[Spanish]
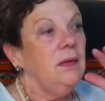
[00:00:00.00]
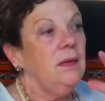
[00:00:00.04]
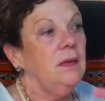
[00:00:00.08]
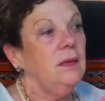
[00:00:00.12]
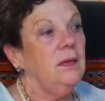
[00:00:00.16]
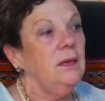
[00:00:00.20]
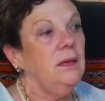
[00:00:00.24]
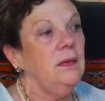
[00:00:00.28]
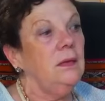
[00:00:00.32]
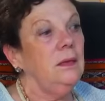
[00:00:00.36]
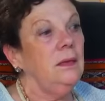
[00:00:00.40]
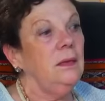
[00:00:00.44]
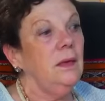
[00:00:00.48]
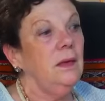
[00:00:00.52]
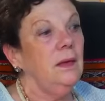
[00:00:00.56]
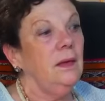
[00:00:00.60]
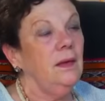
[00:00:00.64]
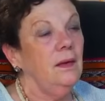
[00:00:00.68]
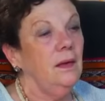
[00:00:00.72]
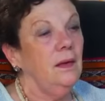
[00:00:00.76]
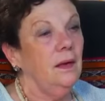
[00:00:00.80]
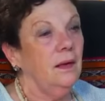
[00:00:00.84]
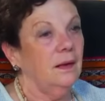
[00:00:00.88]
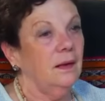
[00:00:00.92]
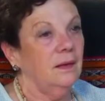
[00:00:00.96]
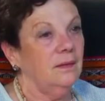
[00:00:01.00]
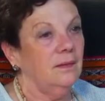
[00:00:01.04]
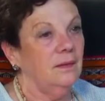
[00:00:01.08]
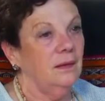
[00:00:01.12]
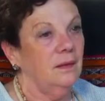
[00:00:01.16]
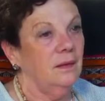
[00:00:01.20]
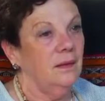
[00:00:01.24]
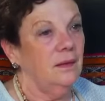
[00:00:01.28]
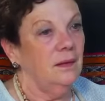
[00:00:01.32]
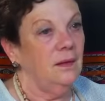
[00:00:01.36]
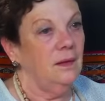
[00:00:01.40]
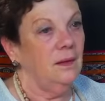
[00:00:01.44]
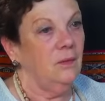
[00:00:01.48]
Y era en la
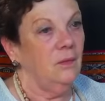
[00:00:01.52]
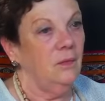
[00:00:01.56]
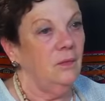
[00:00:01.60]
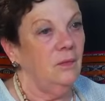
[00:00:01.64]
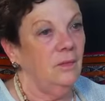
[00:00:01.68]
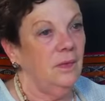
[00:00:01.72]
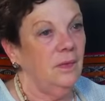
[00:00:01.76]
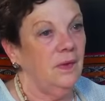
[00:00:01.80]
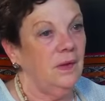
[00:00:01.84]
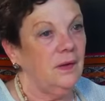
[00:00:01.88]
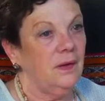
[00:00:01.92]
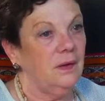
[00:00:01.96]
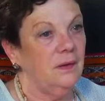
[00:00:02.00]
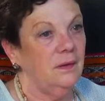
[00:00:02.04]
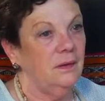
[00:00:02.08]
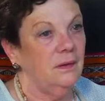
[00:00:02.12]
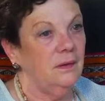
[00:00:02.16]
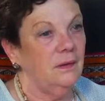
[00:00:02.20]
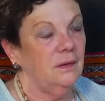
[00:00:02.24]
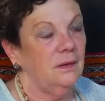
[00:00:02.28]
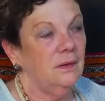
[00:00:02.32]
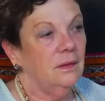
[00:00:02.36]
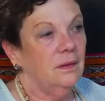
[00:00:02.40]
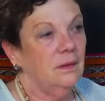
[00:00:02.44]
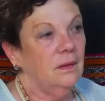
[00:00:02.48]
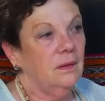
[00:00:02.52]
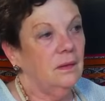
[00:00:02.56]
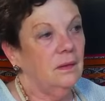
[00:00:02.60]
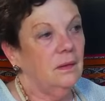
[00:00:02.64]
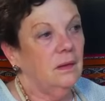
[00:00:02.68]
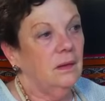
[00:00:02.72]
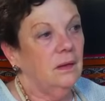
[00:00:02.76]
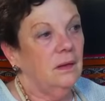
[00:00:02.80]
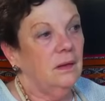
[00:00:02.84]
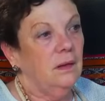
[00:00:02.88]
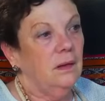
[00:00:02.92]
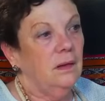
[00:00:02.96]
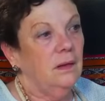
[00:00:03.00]
cárcel de Lecumberri.
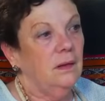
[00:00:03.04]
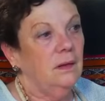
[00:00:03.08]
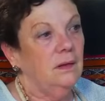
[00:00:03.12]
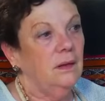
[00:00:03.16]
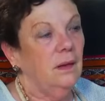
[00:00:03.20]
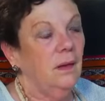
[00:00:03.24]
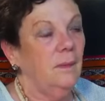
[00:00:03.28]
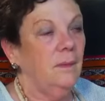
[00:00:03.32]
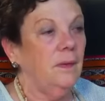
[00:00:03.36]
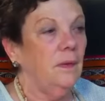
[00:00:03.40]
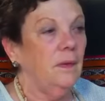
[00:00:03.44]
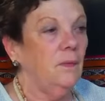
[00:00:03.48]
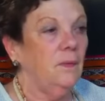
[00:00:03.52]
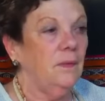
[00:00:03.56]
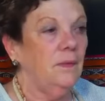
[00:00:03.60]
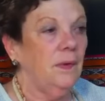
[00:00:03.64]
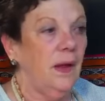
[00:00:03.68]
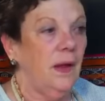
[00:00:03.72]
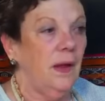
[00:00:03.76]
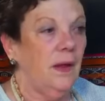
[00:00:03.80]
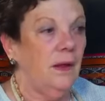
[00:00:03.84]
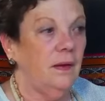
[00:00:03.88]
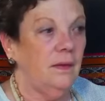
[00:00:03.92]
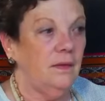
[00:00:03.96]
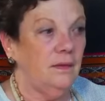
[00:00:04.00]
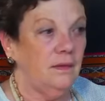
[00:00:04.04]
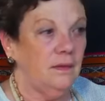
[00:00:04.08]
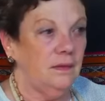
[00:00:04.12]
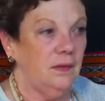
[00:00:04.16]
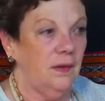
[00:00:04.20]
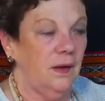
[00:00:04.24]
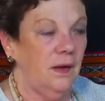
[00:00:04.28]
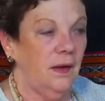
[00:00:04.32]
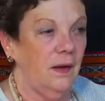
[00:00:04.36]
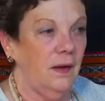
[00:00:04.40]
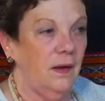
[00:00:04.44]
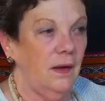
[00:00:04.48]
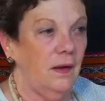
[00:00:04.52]
Y había una
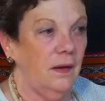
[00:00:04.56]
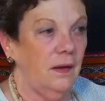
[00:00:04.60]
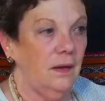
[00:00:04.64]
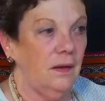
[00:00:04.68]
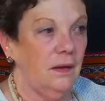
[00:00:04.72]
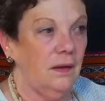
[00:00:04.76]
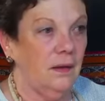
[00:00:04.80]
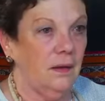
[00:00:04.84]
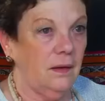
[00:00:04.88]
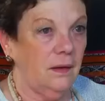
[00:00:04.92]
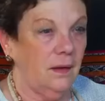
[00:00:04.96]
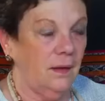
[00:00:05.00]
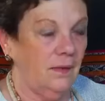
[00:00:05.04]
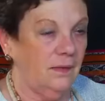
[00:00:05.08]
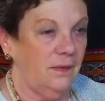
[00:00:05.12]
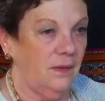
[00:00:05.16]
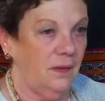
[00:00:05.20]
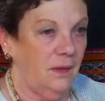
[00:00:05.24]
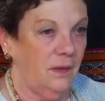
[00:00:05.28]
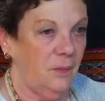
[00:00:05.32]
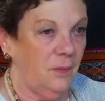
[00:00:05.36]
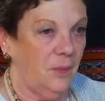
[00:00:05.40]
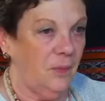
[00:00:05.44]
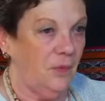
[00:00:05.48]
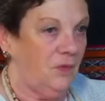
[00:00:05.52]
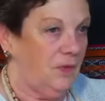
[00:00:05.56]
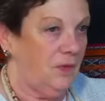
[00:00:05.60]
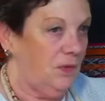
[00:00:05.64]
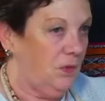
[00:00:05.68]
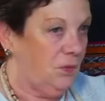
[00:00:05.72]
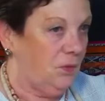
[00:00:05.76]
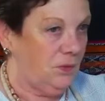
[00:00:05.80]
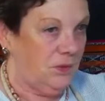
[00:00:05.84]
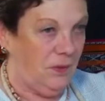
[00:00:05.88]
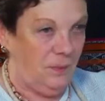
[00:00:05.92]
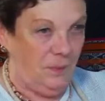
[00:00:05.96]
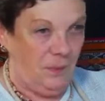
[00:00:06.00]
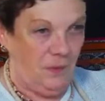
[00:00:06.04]
extra que hacía de
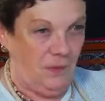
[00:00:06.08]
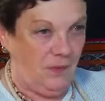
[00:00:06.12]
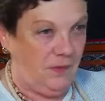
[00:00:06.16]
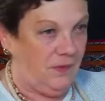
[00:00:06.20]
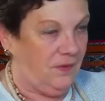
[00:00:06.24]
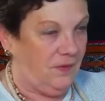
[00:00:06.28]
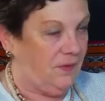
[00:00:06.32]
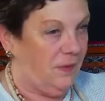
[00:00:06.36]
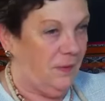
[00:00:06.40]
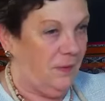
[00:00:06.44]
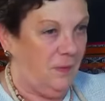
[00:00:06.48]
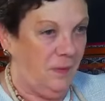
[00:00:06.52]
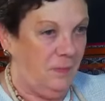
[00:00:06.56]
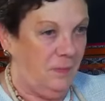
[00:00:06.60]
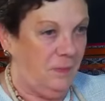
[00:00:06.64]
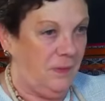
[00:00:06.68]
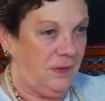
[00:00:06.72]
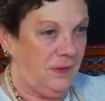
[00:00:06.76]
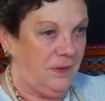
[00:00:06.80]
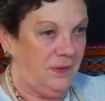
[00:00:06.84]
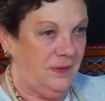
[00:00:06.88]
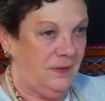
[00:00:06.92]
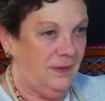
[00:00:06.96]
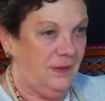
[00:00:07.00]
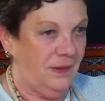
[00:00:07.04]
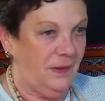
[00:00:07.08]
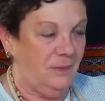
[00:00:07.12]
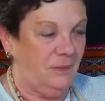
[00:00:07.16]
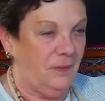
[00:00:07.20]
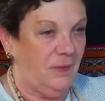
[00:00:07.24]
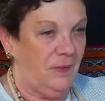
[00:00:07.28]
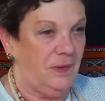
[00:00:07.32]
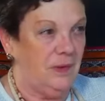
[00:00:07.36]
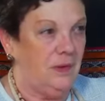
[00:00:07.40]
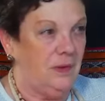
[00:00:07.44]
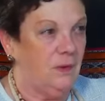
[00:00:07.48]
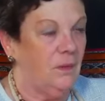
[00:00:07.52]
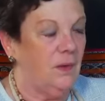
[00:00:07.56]
prostituta, pero que estaba parte de la
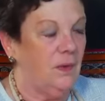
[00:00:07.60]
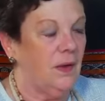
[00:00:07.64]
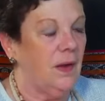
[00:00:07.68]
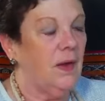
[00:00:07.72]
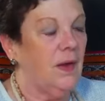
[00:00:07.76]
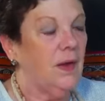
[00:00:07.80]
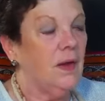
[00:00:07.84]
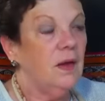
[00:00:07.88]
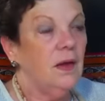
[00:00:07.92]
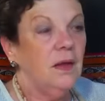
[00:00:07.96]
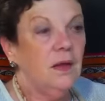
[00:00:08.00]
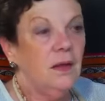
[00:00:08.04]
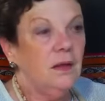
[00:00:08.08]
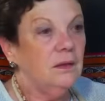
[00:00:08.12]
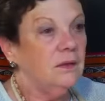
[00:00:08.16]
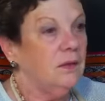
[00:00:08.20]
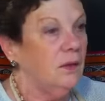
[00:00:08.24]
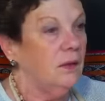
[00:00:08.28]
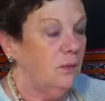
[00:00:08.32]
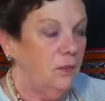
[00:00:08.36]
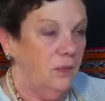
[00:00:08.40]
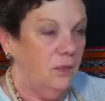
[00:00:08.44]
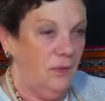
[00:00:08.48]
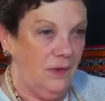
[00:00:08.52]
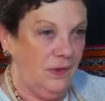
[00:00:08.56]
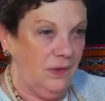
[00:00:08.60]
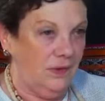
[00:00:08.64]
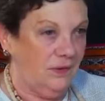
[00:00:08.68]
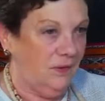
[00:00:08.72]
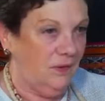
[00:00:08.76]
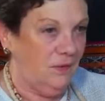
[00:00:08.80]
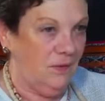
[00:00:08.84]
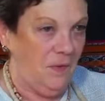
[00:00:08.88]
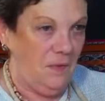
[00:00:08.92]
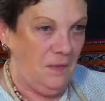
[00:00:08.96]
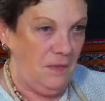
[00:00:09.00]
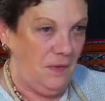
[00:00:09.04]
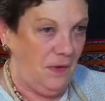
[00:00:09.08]
película. Te juro que
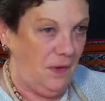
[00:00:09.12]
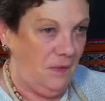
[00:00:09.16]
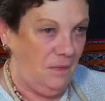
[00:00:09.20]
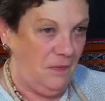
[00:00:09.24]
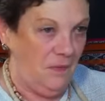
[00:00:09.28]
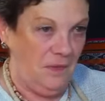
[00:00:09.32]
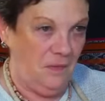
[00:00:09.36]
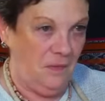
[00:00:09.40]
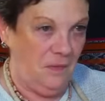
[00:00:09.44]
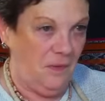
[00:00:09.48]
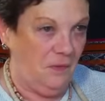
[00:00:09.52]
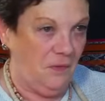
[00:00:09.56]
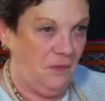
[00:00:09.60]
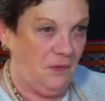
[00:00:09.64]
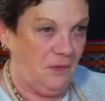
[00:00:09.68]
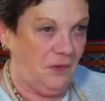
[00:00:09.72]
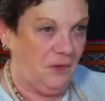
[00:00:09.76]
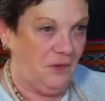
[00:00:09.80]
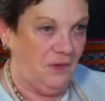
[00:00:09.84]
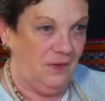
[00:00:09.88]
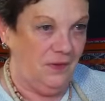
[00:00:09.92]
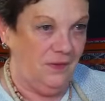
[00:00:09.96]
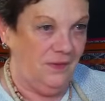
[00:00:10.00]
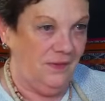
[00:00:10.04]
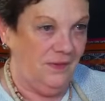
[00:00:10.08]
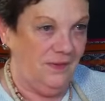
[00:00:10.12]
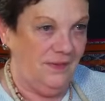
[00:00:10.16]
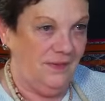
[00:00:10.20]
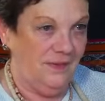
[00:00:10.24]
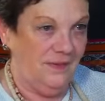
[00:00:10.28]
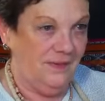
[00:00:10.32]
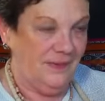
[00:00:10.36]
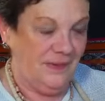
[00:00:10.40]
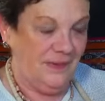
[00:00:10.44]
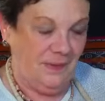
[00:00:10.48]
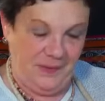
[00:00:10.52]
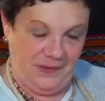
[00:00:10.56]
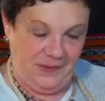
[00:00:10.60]
tomamos la misma foto
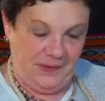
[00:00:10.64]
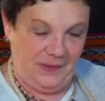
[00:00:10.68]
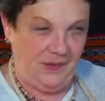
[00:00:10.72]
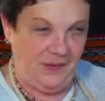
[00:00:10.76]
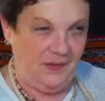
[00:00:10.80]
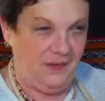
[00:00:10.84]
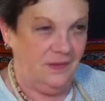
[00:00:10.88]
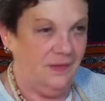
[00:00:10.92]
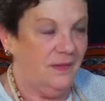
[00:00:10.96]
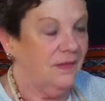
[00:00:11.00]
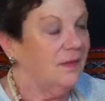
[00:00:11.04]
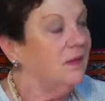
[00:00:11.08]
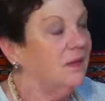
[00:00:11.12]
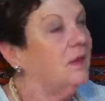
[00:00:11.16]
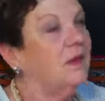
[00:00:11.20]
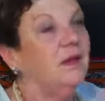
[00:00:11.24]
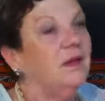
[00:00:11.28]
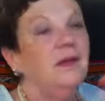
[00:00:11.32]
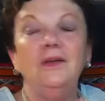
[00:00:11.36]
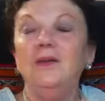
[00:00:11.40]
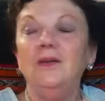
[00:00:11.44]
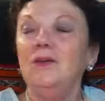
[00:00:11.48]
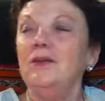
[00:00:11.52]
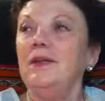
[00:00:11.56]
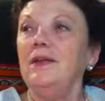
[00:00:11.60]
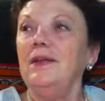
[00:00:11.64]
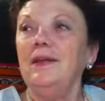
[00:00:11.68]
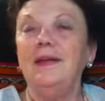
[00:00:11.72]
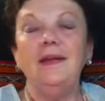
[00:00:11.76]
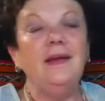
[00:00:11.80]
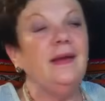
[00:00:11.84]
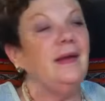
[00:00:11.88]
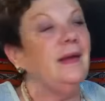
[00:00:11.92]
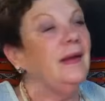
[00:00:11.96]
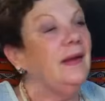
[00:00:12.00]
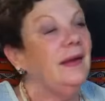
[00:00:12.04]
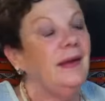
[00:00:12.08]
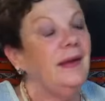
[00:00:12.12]
de verdad, tiene
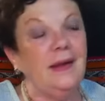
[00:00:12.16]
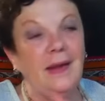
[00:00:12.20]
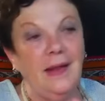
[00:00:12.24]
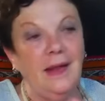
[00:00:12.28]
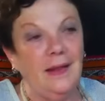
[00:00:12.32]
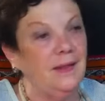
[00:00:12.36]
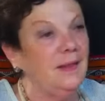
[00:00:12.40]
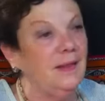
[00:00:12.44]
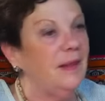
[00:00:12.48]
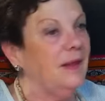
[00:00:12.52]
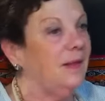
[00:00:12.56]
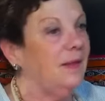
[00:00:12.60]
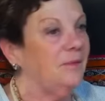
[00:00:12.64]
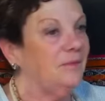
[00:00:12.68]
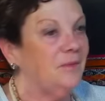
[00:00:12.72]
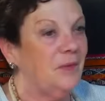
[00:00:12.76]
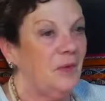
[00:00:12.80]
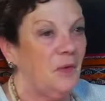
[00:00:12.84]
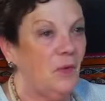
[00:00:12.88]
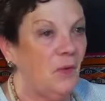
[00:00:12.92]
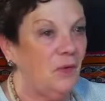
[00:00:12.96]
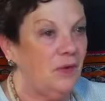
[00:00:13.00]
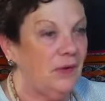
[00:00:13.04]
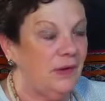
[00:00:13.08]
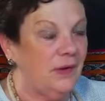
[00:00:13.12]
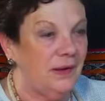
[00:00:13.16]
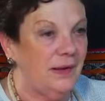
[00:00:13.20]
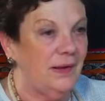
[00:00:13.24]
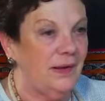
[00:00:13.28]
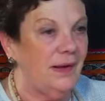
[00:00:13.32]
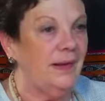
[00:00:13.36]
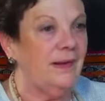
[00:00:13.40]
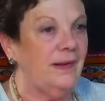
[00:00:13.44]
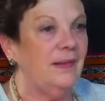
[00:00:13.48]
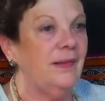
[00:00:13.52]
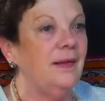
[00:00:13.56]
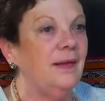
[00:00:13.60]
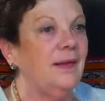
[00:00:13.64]
nada, pero
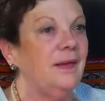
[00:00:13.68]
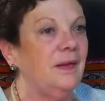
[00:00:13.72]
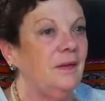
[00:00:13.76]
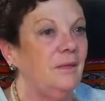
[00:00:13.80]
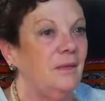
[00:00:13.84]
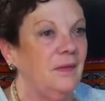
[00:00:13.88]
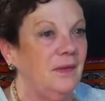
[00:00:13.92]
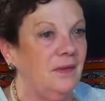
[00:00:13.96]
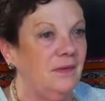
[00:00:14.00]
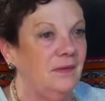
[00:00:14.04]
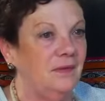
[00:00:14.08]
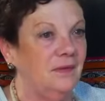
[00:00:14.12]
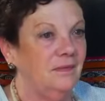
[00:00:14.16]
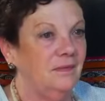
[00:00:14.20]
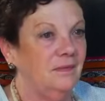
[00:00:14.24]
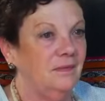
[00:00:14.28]
nada que ver.